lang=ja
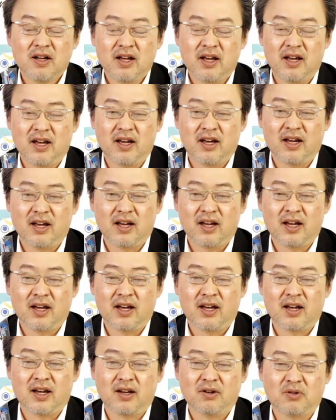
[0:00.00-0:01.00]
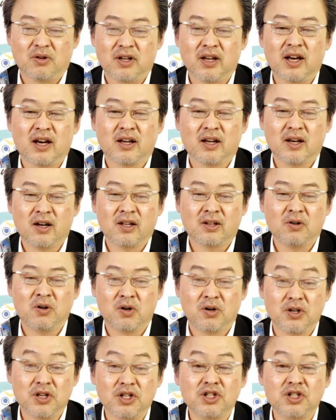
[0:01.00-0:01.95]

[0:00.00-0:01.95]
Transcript: えー、売り上げの